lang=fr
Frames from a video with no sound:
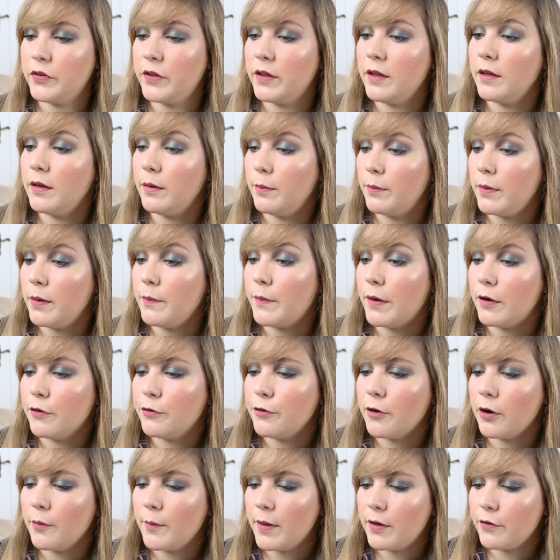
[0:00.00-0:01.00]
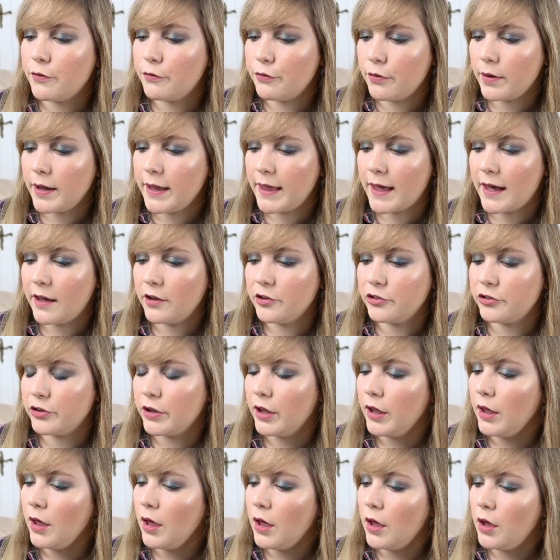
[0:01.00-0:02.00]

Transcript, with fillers: c'est même un format voyage